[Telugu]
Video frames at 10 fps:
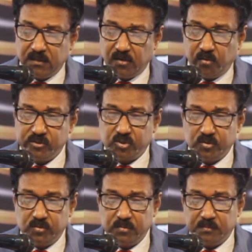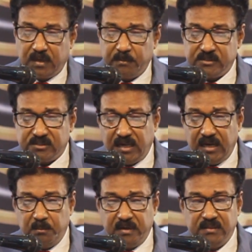ఈరోజు మనం
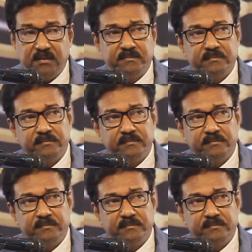స్నేహబంధం